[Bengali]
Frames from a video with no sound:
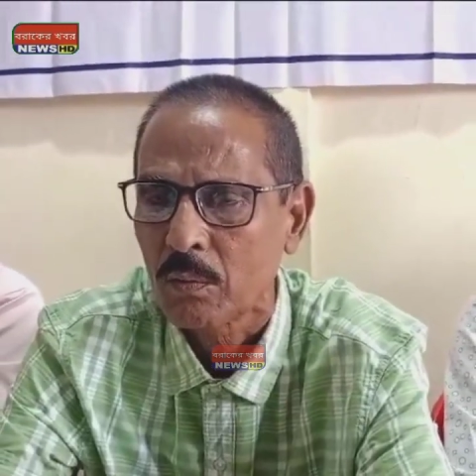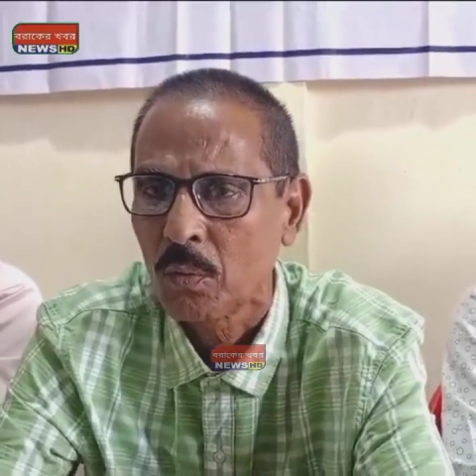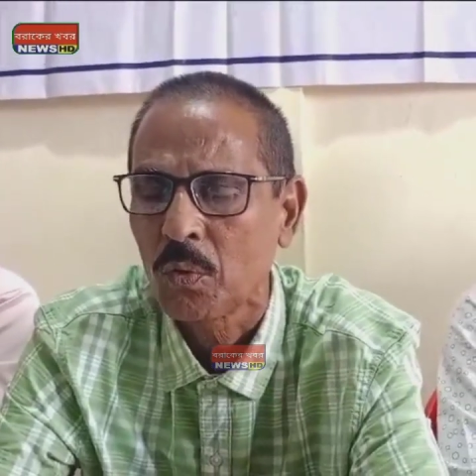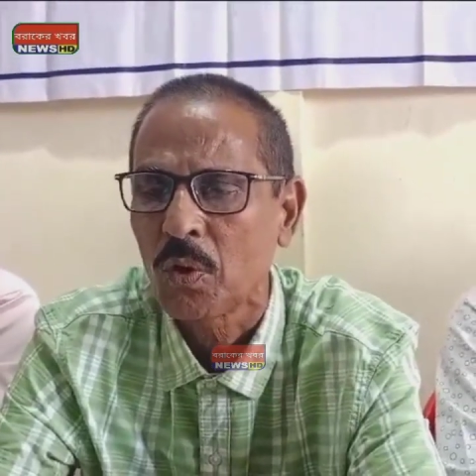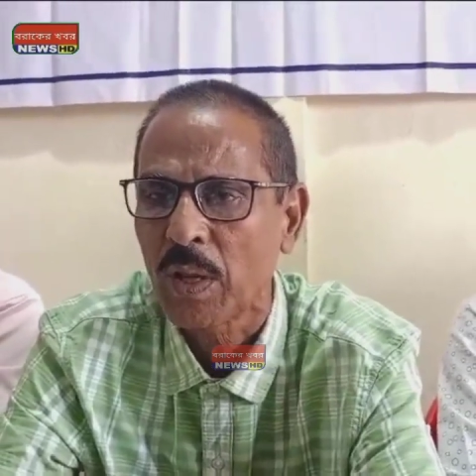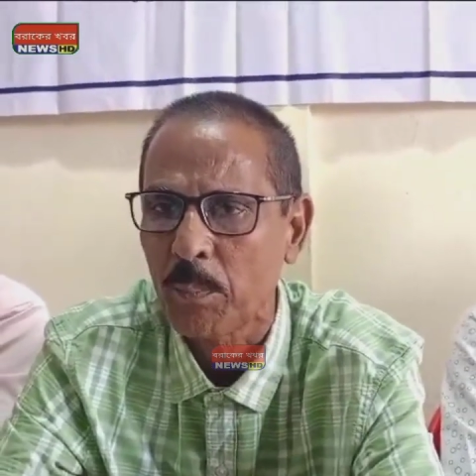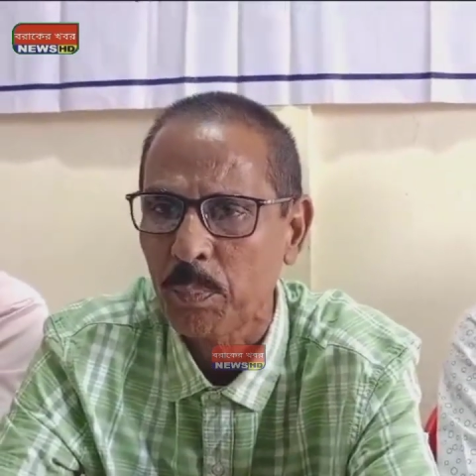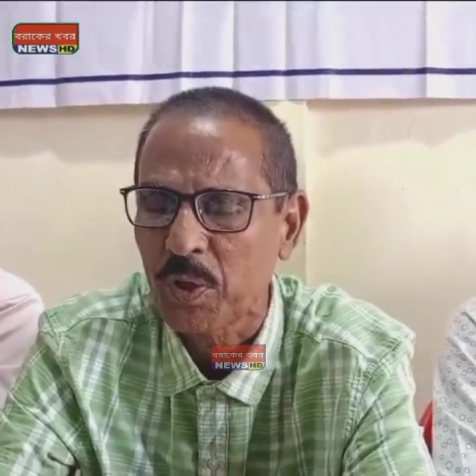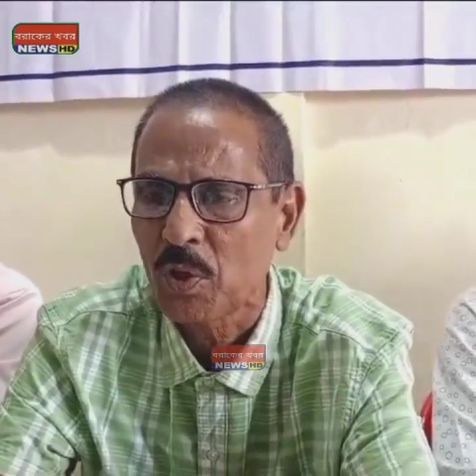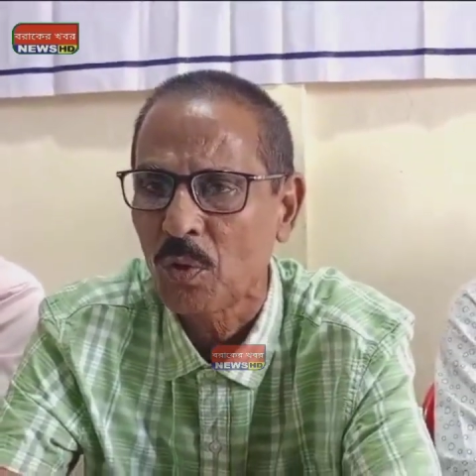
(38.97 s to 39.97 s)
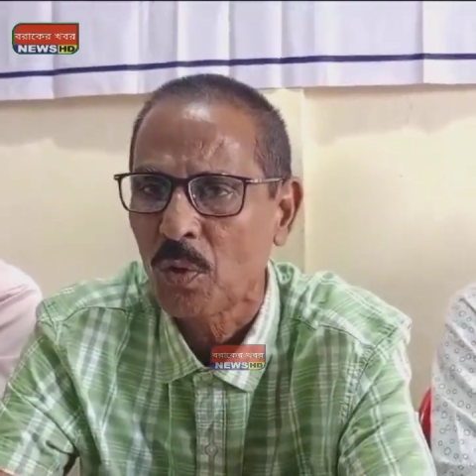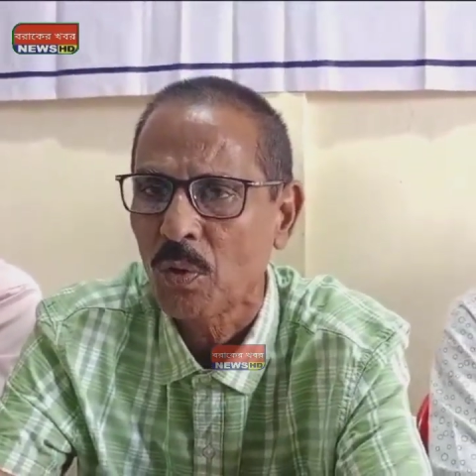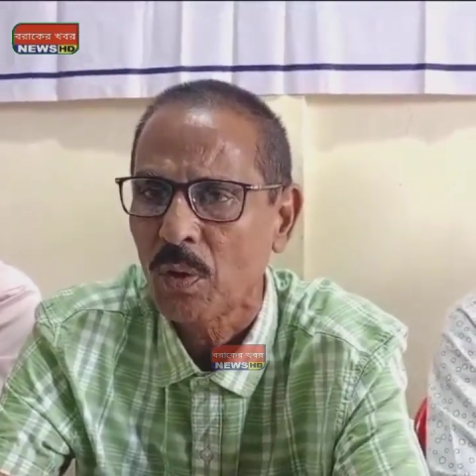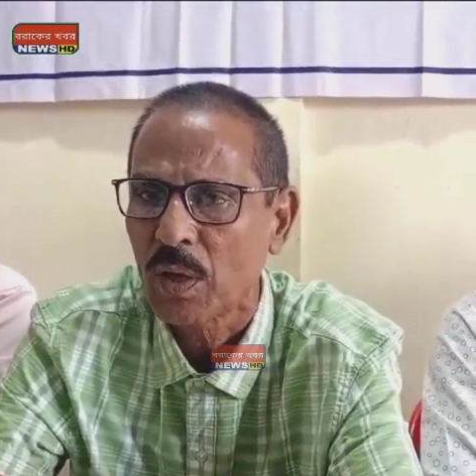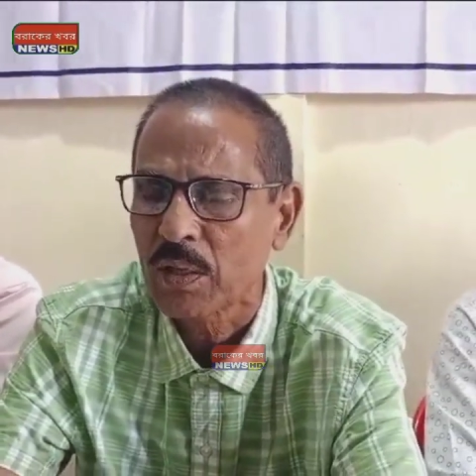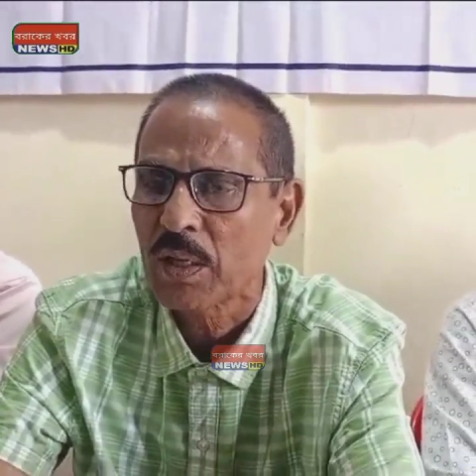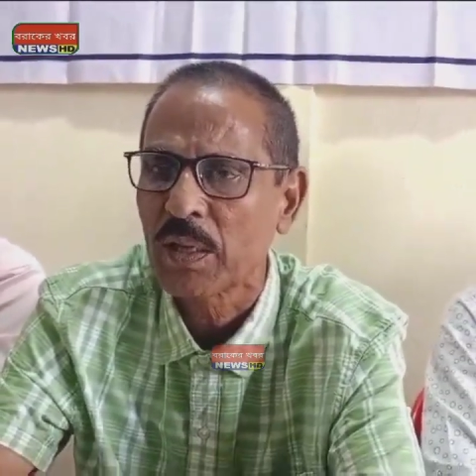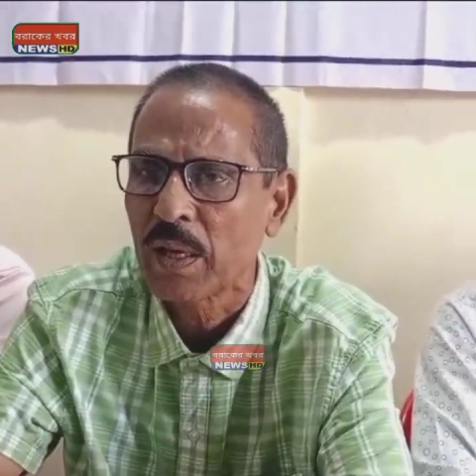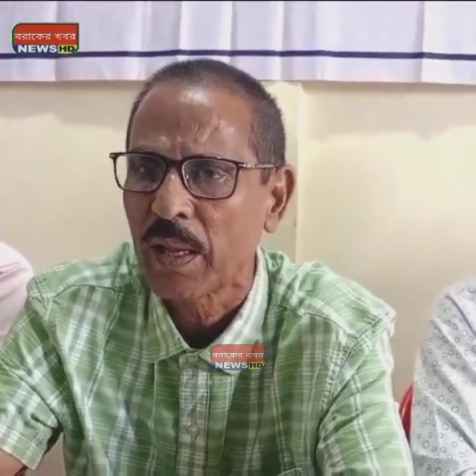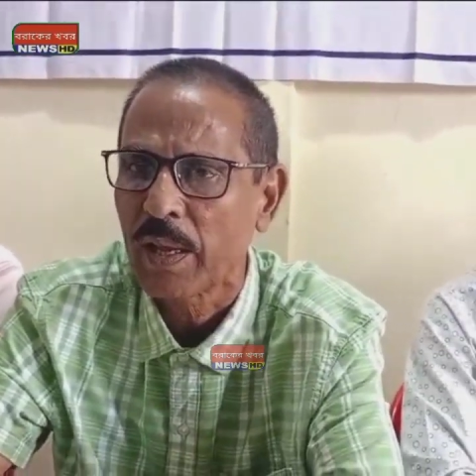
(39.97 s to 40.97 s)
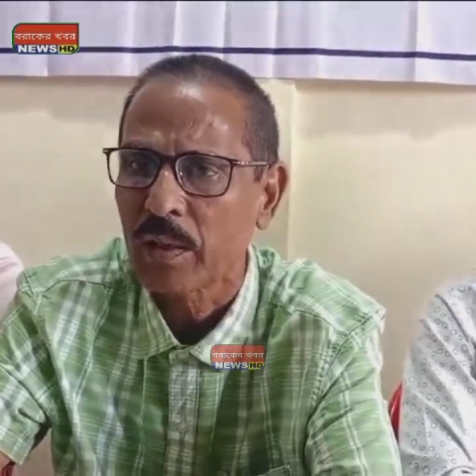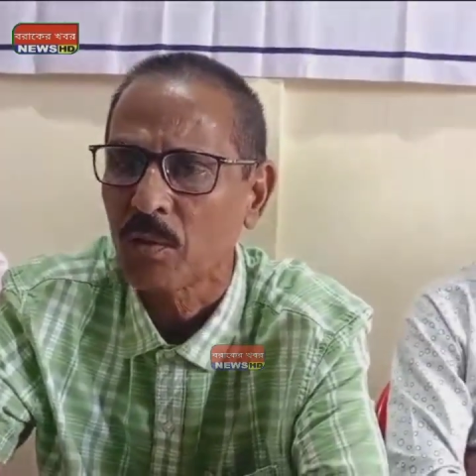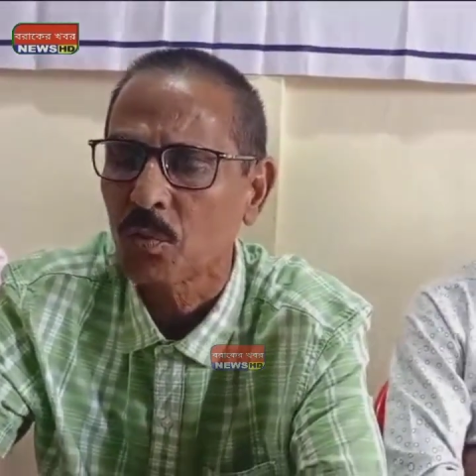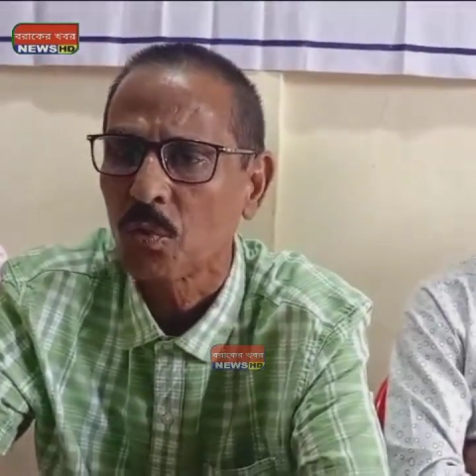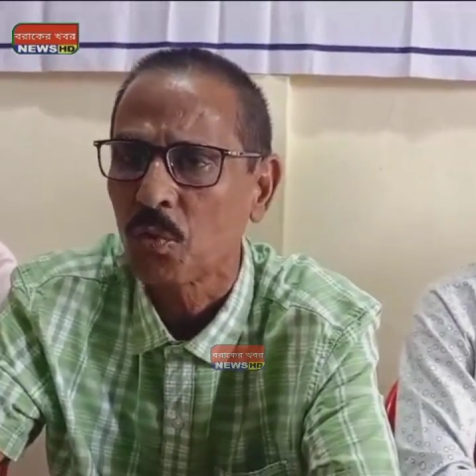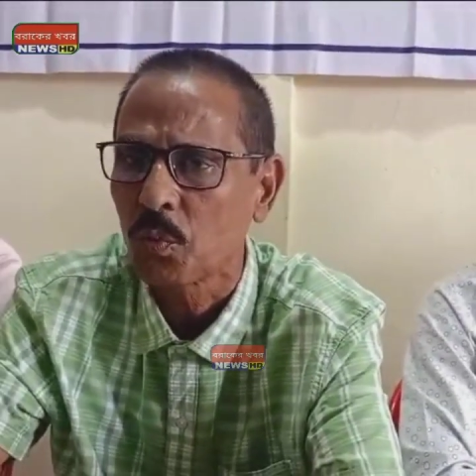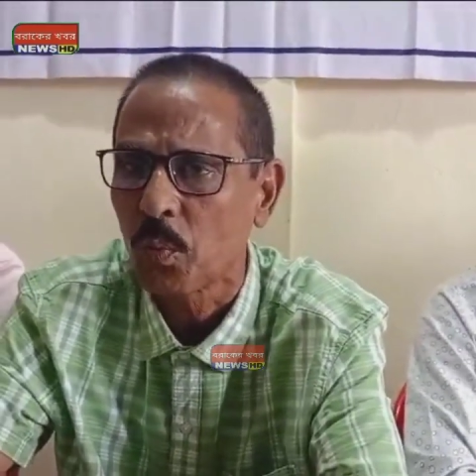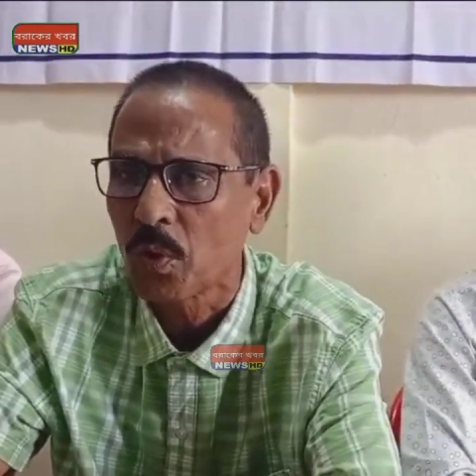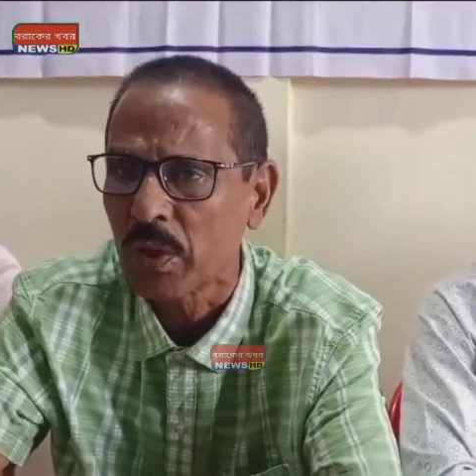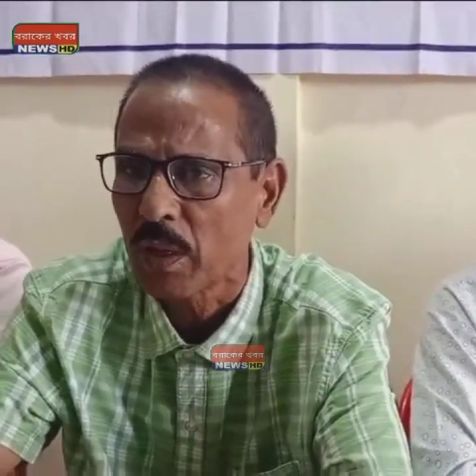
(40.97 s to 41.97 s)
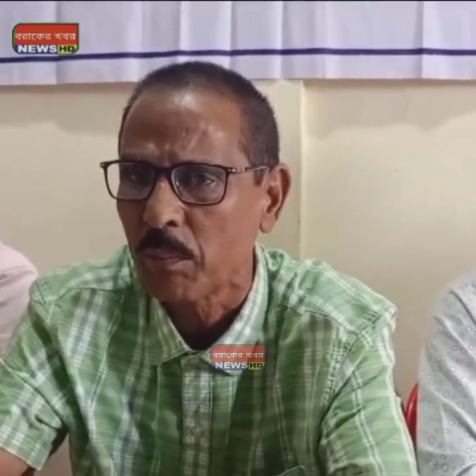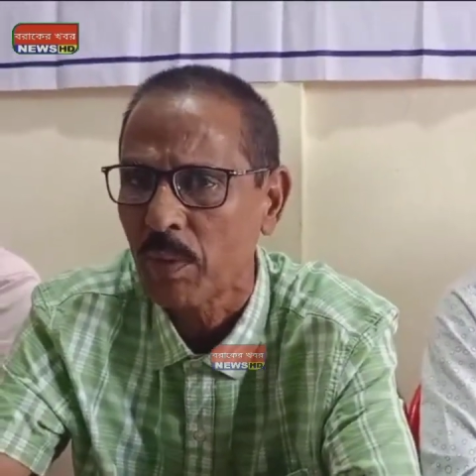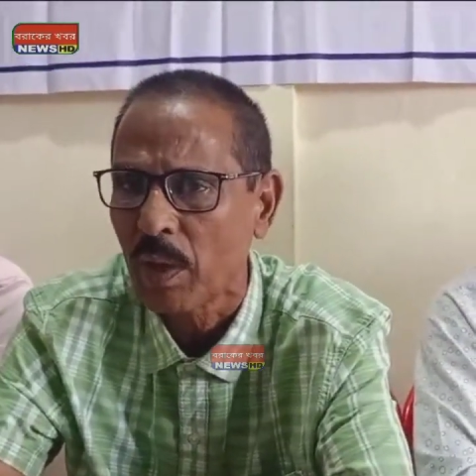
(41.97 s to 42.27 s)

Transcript: দুইজন এমপি ছিল কাছাড় জেলায় একজন সন্তোষ মহাদেব